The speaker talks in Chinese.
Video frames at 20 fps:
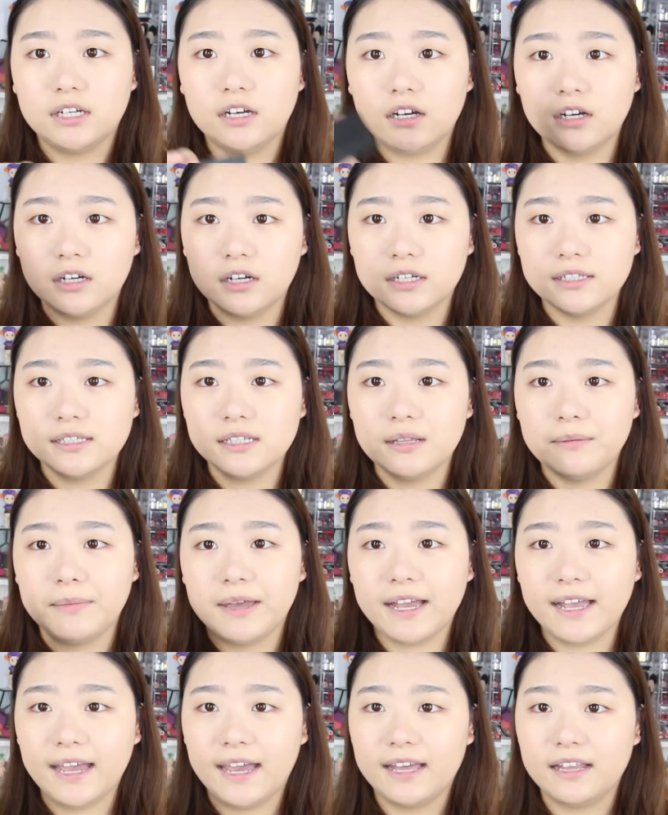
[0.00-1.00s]
一个盒子里
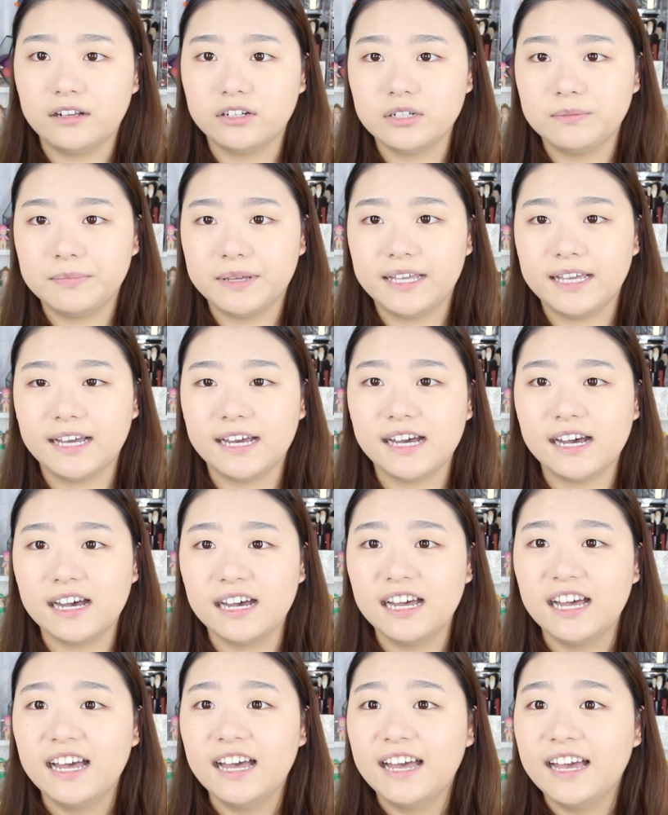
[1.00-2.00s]
面给的这么一个
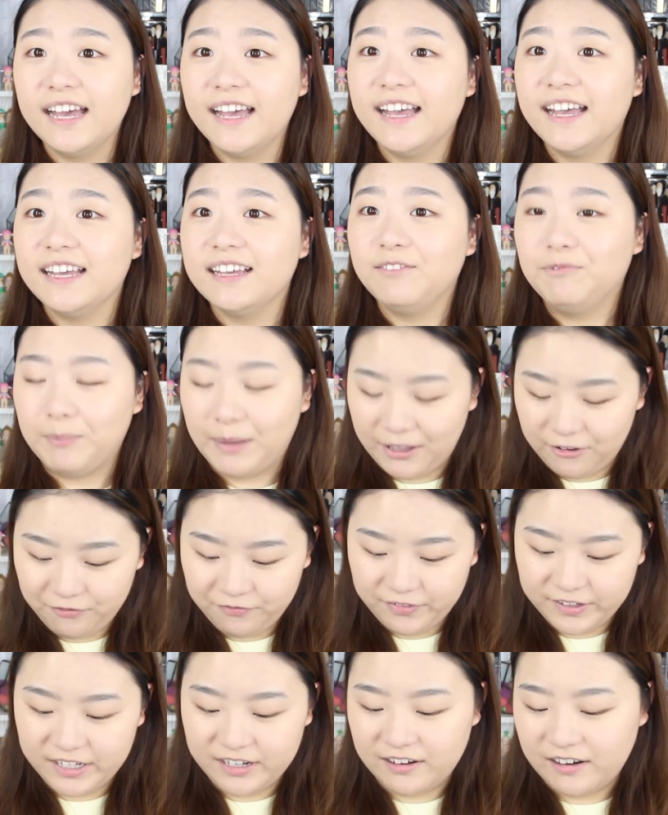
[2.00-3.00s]
眉
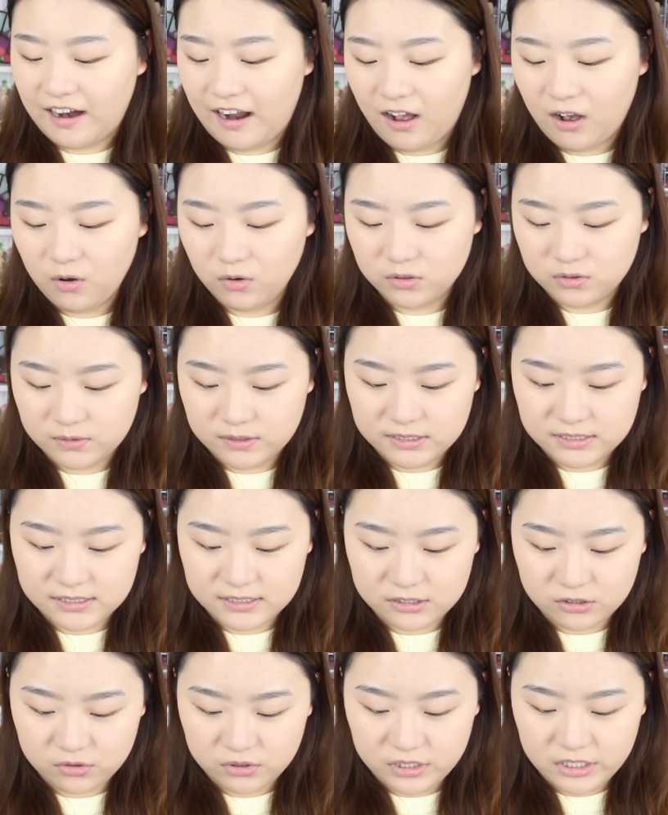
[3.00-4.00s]
粉，然后我最
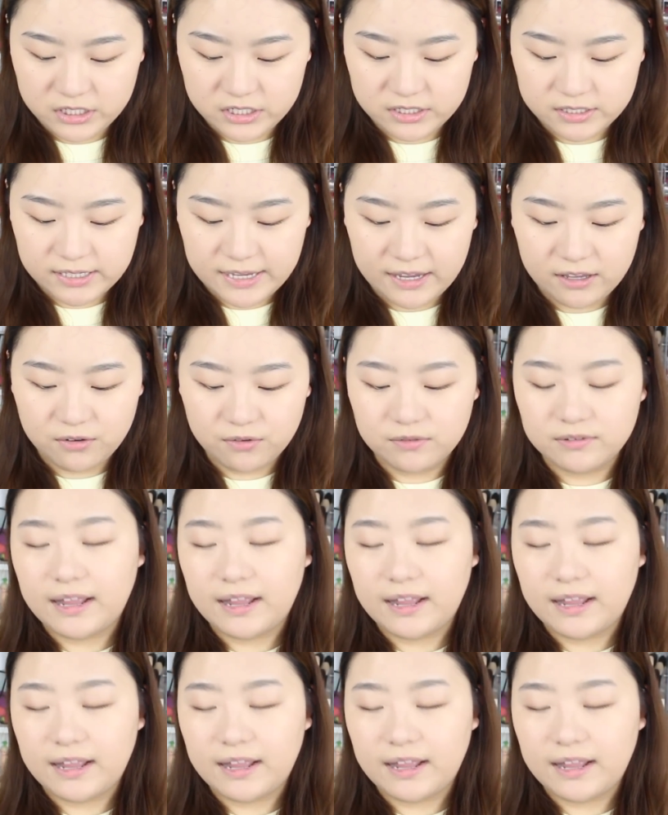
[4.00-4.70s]
近就一直在用